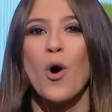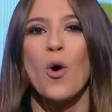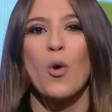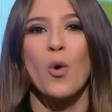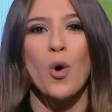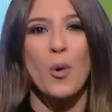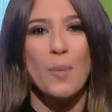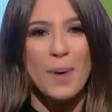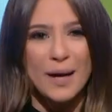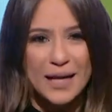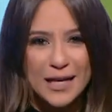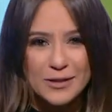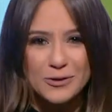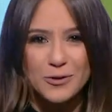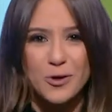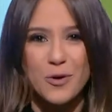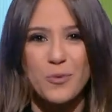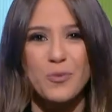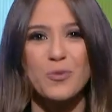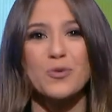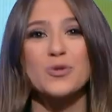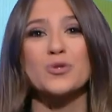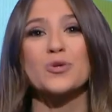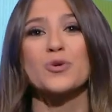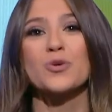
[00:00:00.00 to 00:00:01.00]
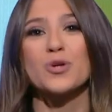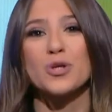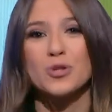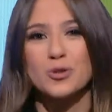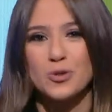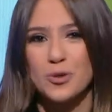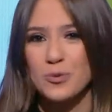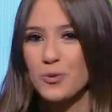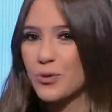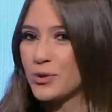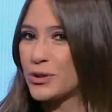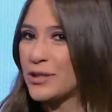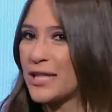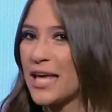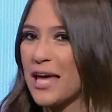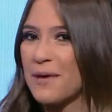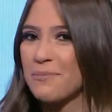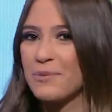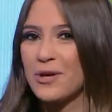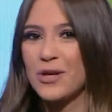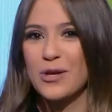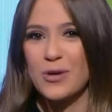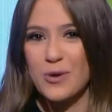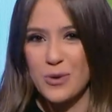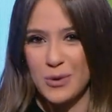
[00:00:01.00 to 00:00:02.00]
وبلدهم وصورتهم قدام
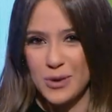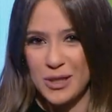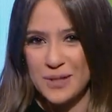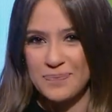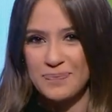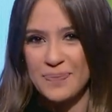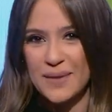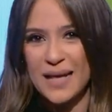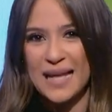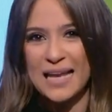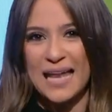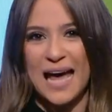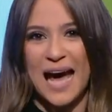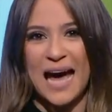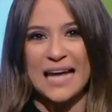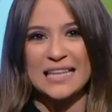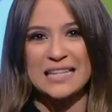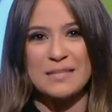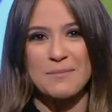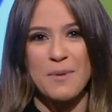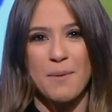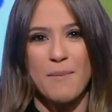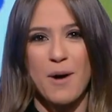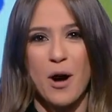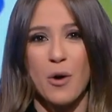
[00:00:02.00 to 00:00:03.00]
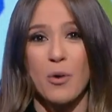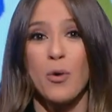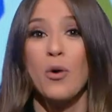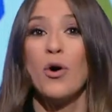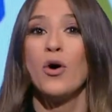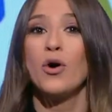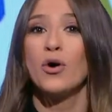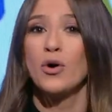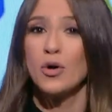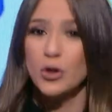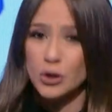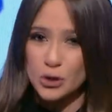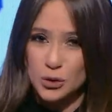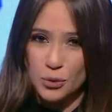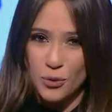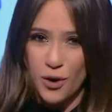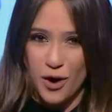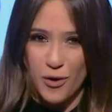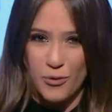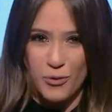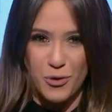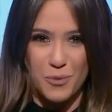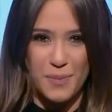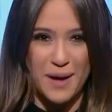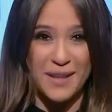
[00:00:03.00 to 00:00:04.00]
الكل لحد ما بقوا قدوه
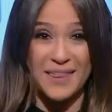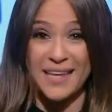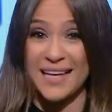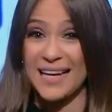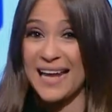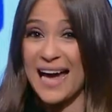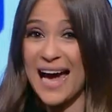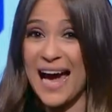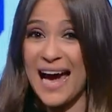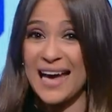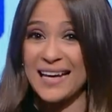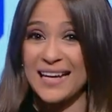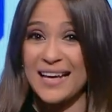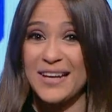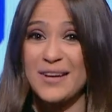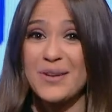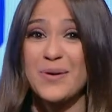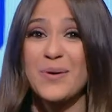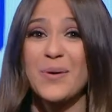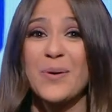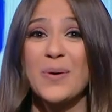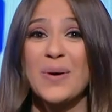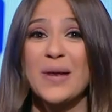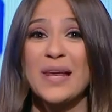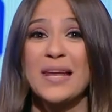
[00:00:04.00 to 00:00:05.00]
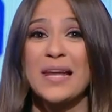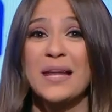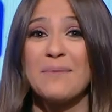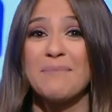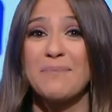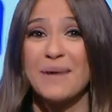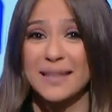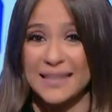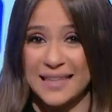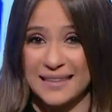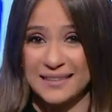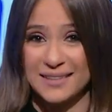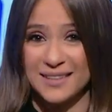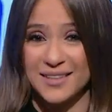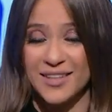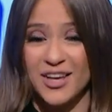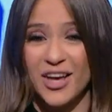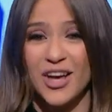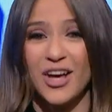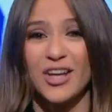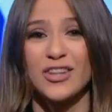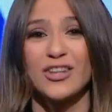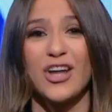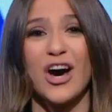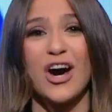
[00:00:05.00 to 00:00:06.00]
ومثل اعلى لكل البنات
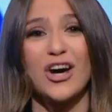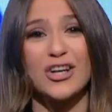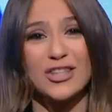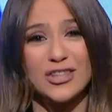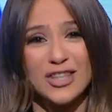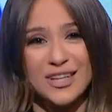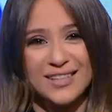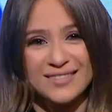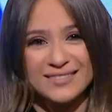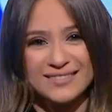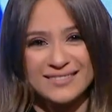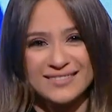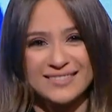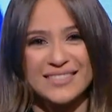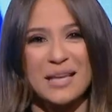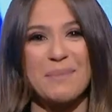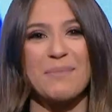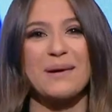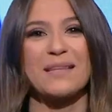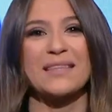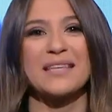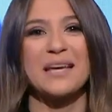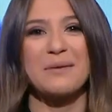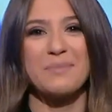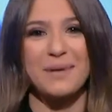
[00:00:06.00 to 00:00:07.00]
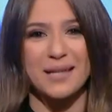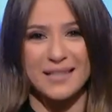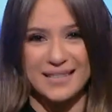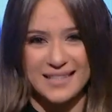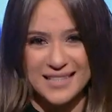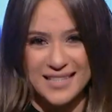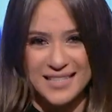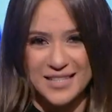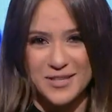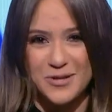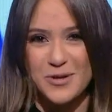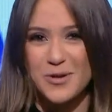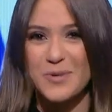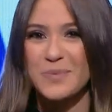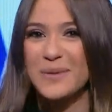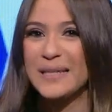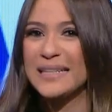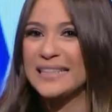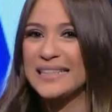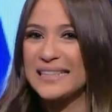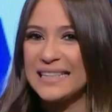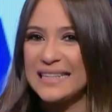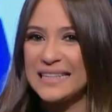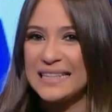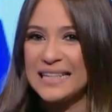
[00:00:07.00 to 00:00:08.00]
النهارده 8 مارس يوم
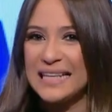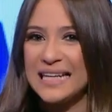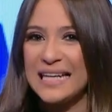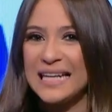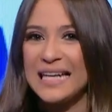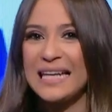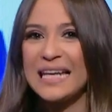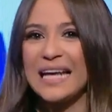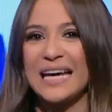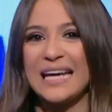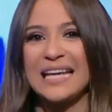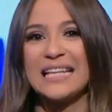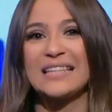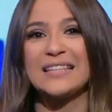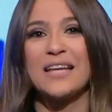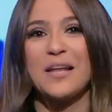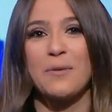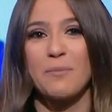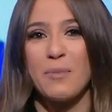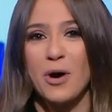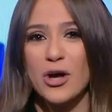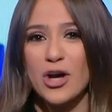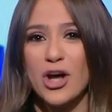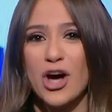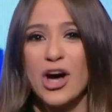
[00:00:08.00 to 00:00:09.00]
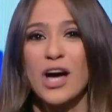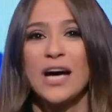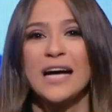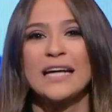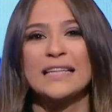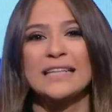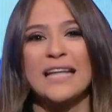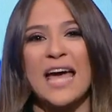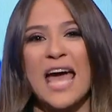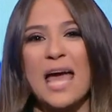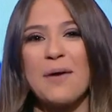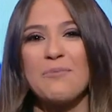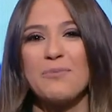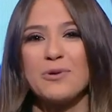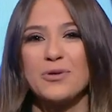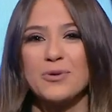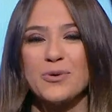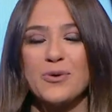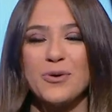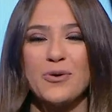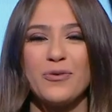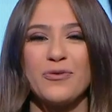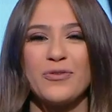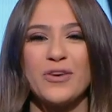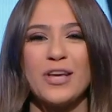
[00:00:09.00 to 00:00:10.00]
جديد لعيد المرأة نحب
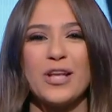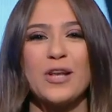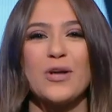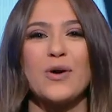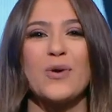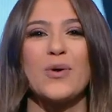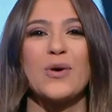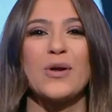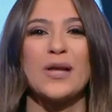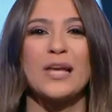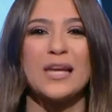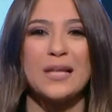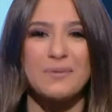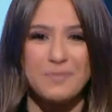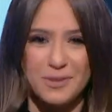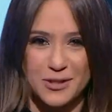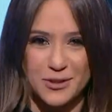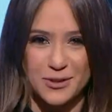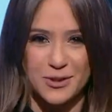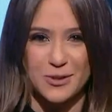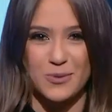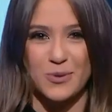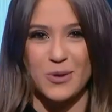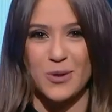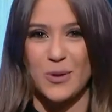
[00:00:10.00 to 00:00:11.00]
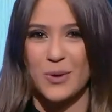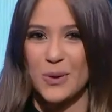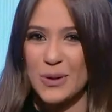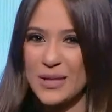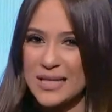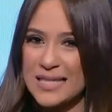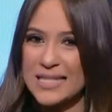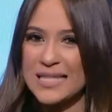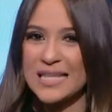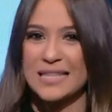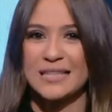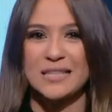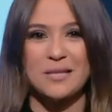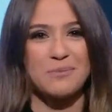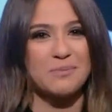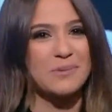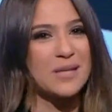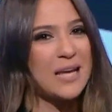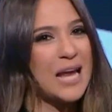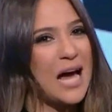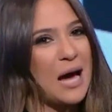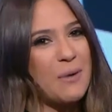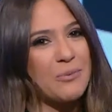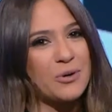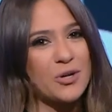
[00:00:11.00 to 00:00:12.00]
نقول فيه لكل بنت ولكل ست
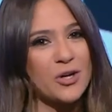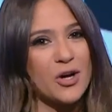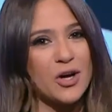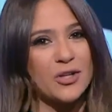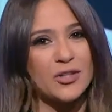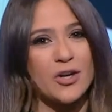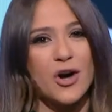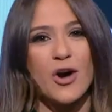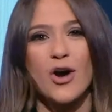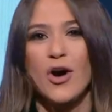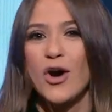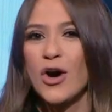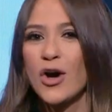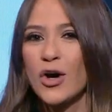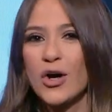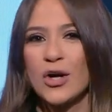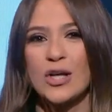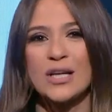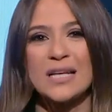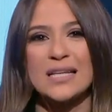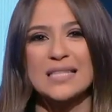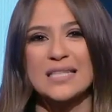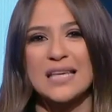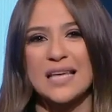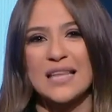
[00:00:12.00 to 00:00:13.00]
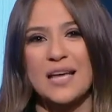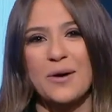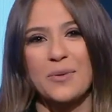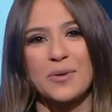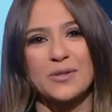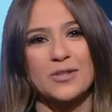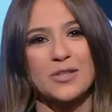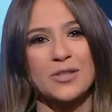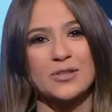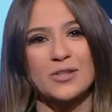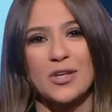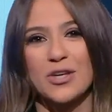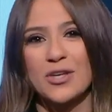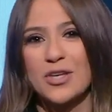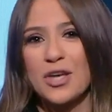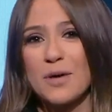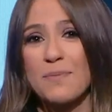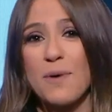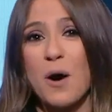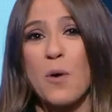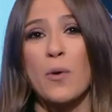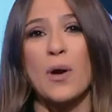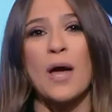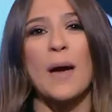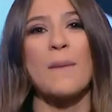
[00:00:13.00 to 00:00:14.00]
بتلعب رياضة كل سنة وانت طيبة
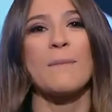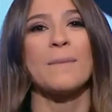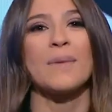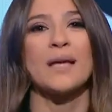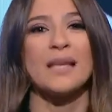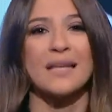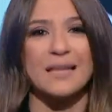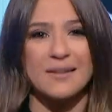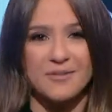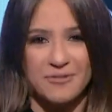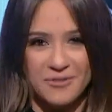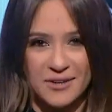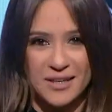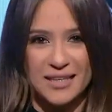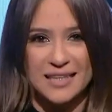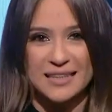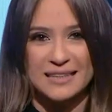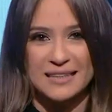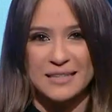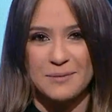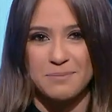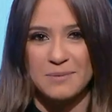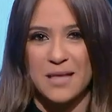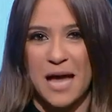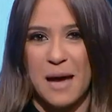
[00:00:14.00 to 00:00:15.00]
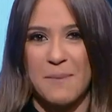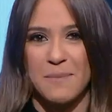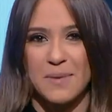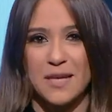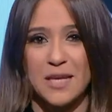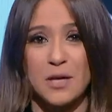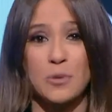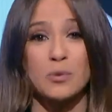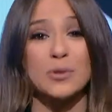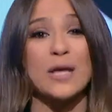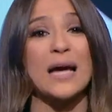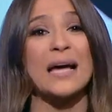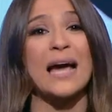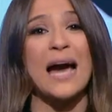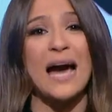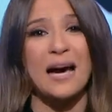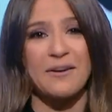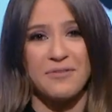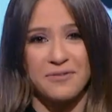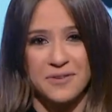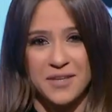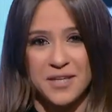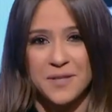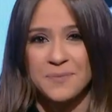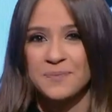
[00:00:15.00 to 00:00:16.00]
وكملي في اللي انت بتعمليه وناجحة
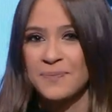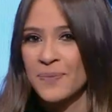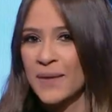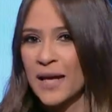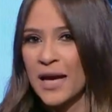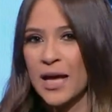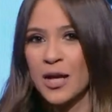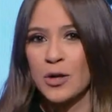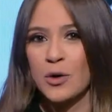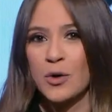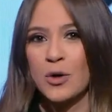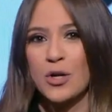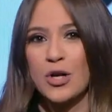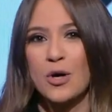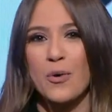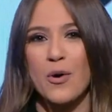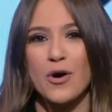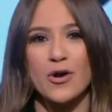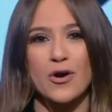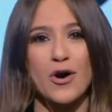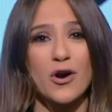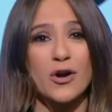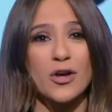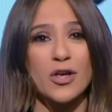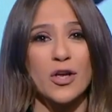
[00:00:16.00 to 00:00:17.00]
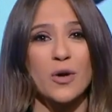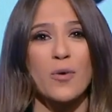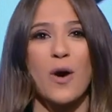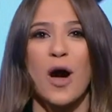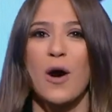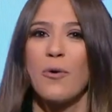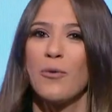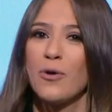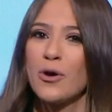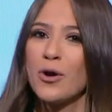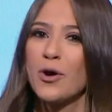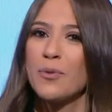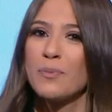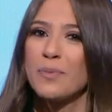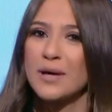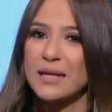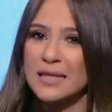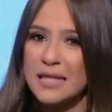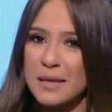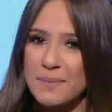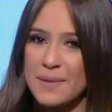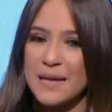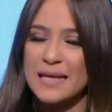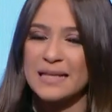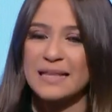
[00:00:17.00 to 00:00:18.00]
فيه الكل وراكي وأولهم
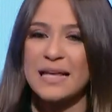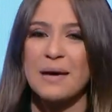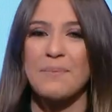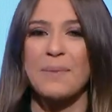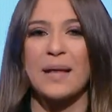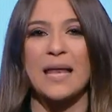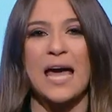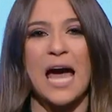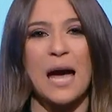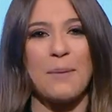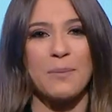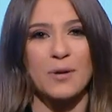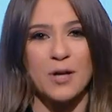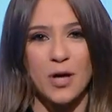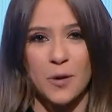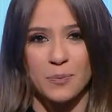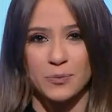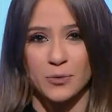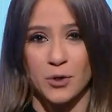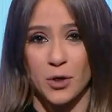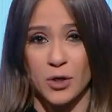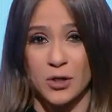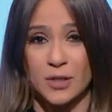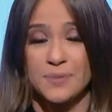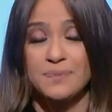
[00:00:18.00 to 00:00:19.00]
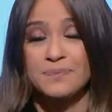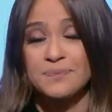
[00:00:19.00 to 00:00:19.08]
برنامجنا ملاعب الأبطال